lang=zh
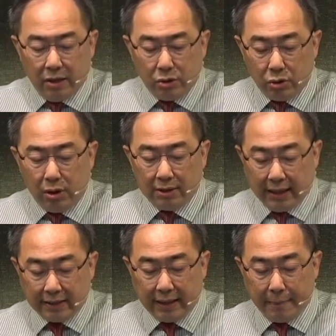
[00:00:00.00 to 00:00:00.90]
需要
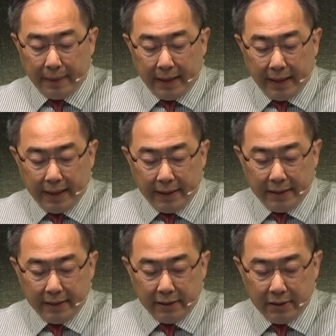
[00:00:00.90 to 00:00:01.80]
常常被
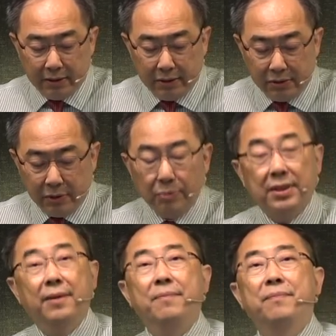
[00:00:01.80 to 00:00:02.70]
修
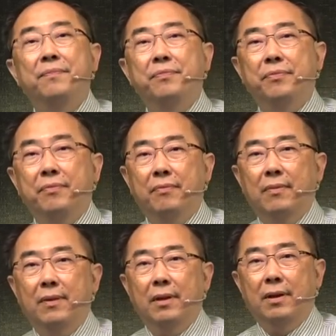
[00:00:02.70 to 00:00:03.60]
剪。
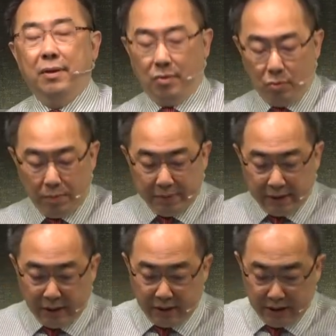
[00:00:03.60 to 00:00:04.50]
我不
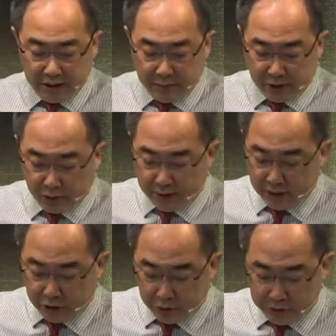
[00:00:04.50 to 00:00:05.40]
知道你喜不喜欢
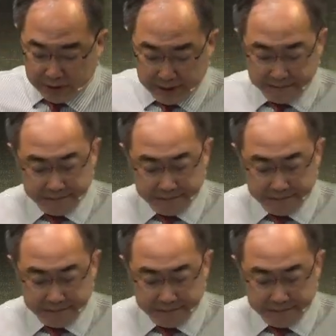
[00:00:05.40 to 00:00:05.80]
修剪。